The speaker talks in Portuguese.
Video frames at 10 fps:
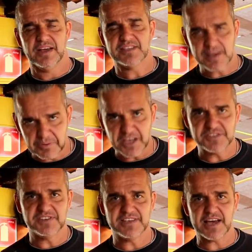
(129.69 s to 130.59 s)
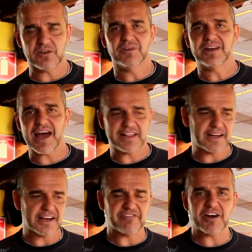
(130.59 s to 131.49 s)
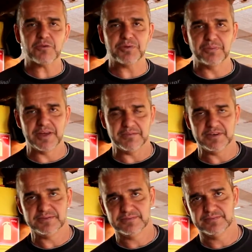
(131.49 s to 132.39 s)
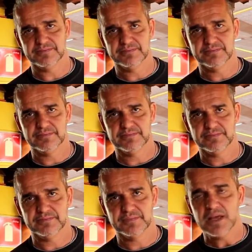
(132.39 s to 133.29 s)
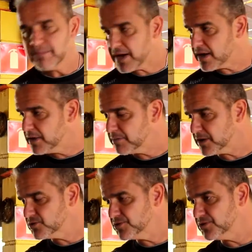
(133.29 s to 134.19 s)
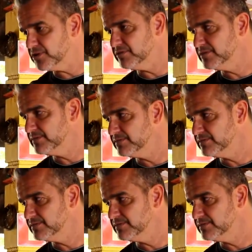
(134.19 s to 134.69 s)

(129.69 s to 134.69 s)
E sabe o que eles fizeram? Nada, Gravaram o problema. Pega aqui, Pikachu, de novo.